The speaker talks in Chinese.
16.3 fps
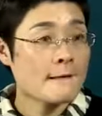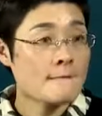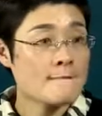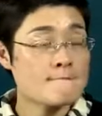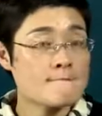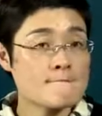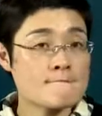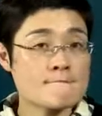
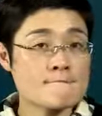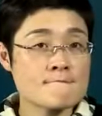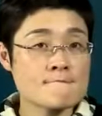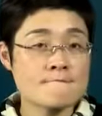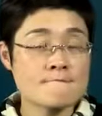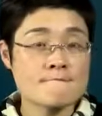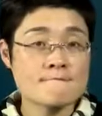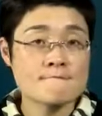
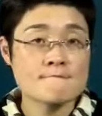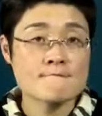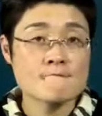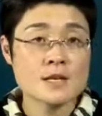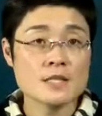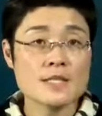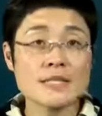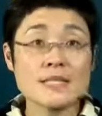嗯，
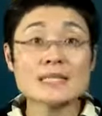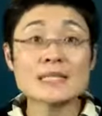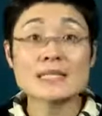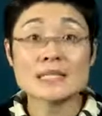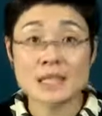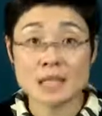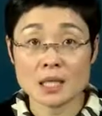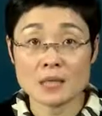现在再
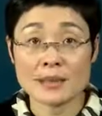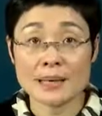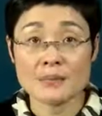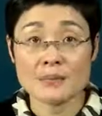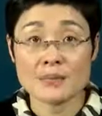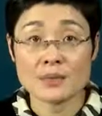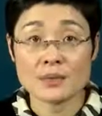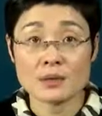写一个吧。
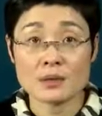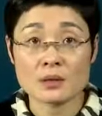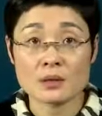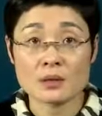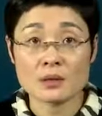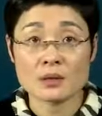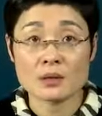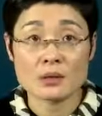
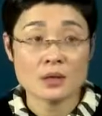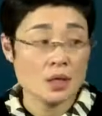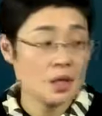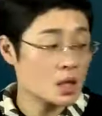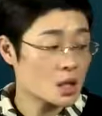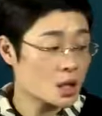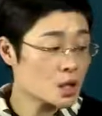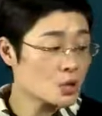
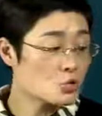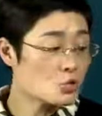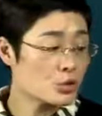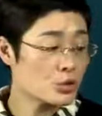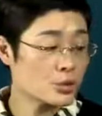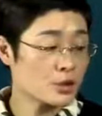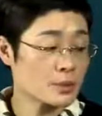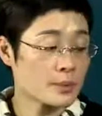合作
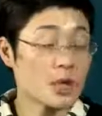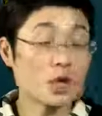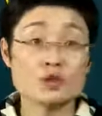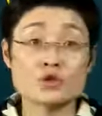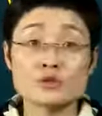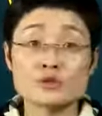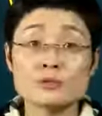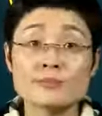有什么
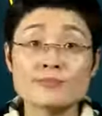好处？